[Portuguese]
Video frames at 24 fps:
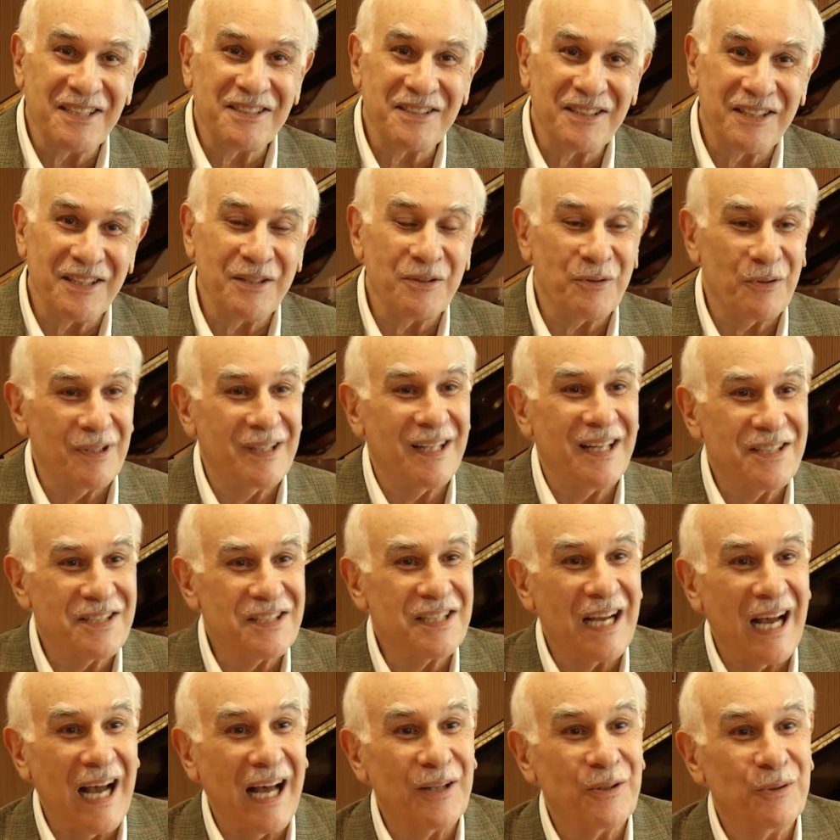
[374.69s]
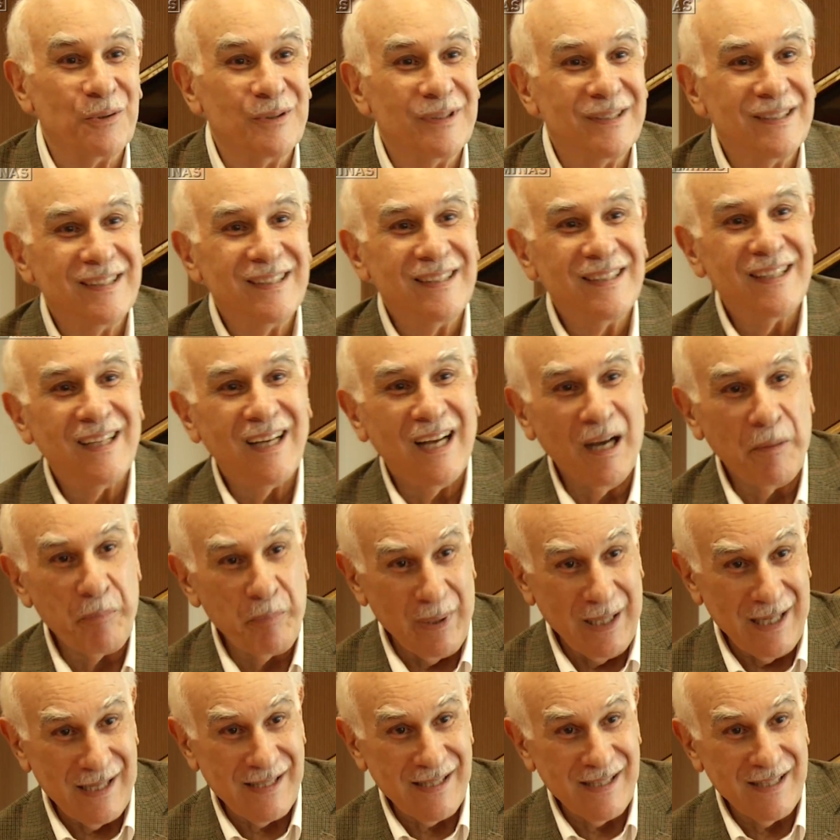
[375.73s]
escrito e dedicado a
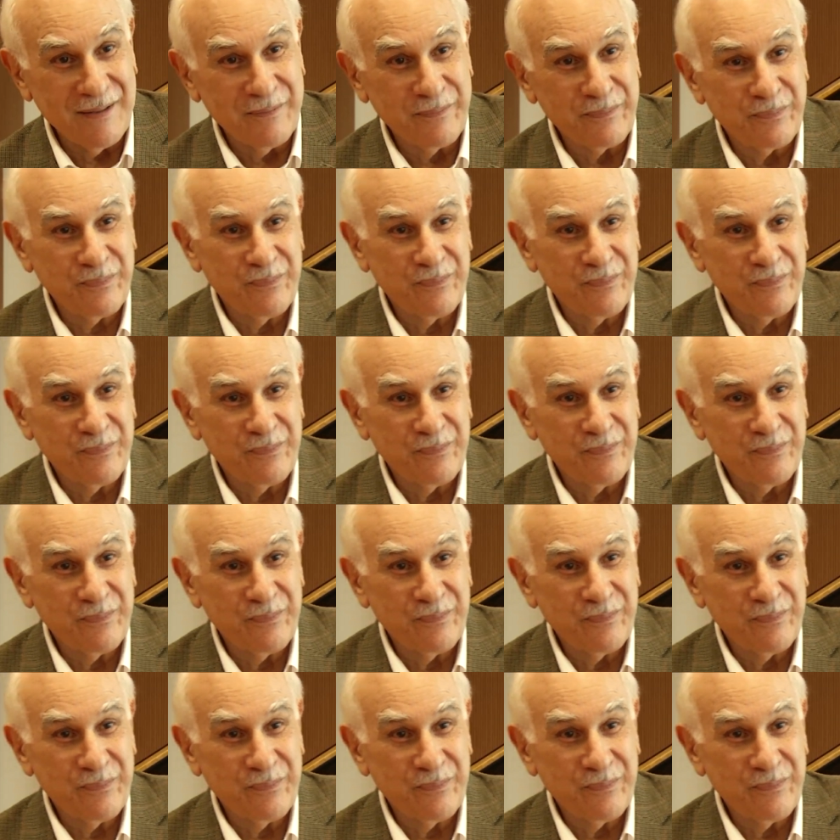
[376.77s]
peça.